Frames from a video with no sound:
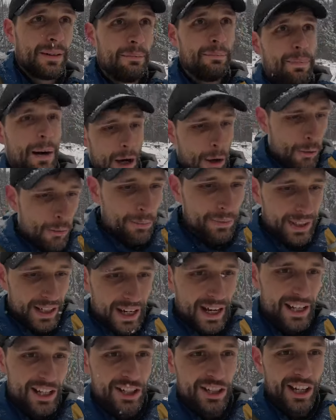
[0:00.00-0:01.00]
Baum, der
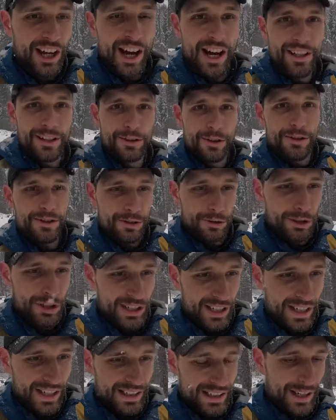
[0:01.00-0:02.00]
eigentlich gerade noch so
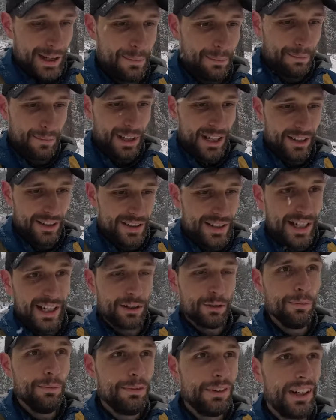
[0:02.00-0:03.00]
steht, eben jederzeit
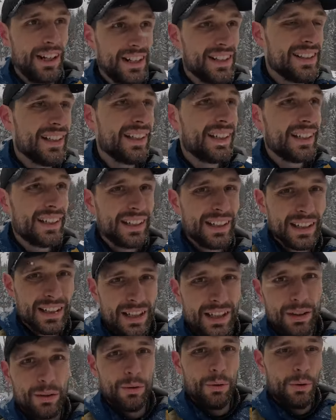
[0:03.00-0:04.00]
umfallen
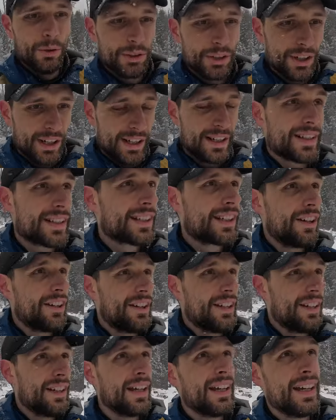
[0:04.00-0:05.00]
oder es
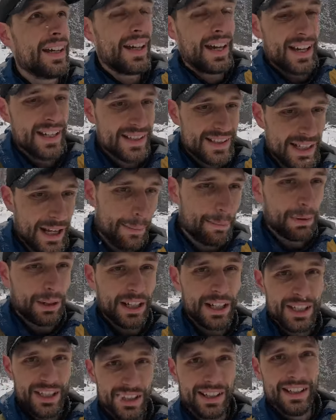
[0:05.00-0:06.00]
können Äste
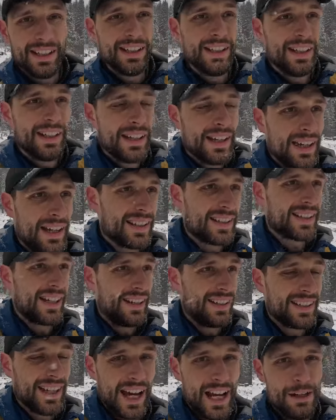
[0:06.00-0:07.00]
abbrechen, es
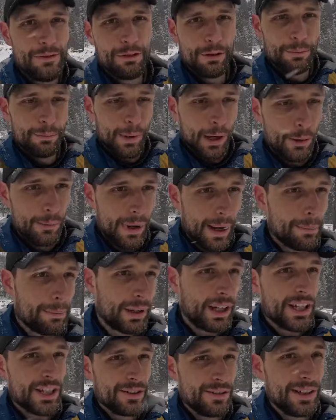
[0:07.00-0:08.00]
kann Teil vom Baum
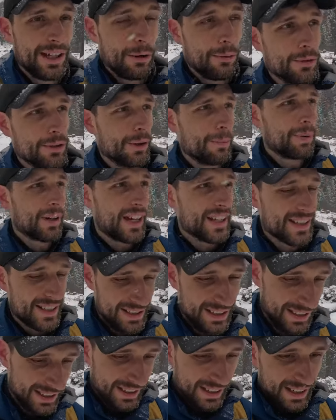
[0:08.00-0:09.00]
abbrechen und
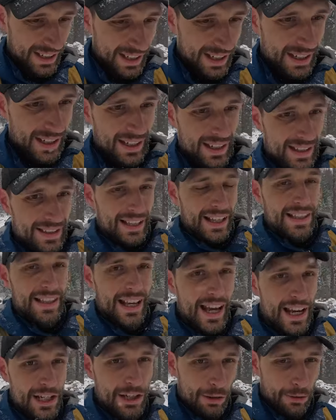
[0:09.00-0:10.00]
herunterprasseln. Ist jetzt
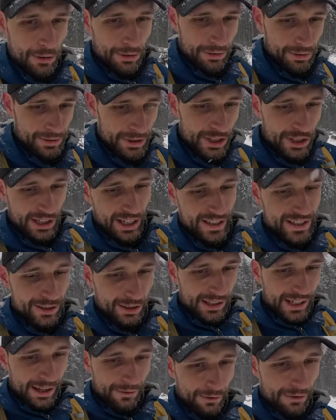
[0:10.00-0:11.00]
eigentlich auch nicht ganz so
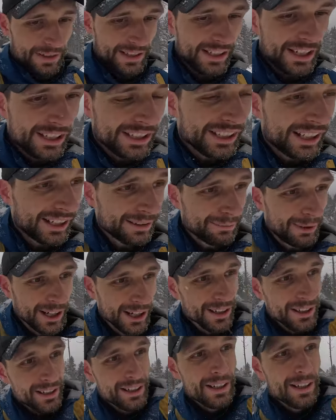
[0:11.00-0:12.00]
clever, was ich gerade
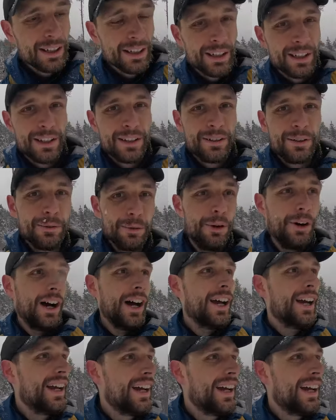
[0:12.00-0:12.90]
mache. Nur